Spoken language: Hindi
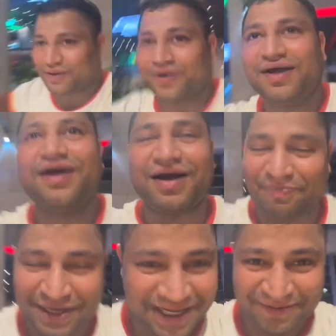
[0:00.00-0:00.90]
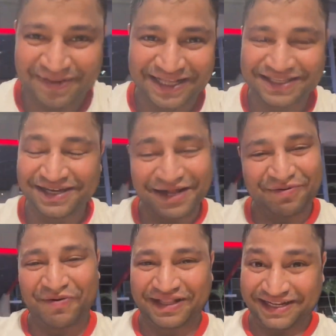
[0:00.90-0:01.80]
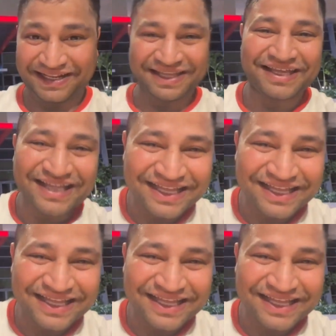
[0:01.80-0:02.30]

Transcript: रहा हूँ अब पहले घर पर जाते हैं घर पर बात करेंगे